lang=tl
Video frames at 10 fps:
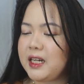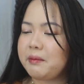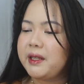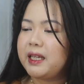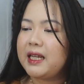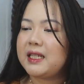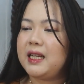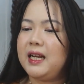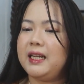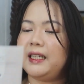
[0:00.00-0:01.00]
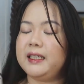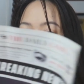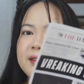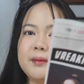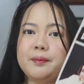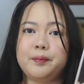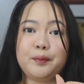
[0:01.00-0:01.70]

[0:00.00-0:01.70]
nagbigay sila ng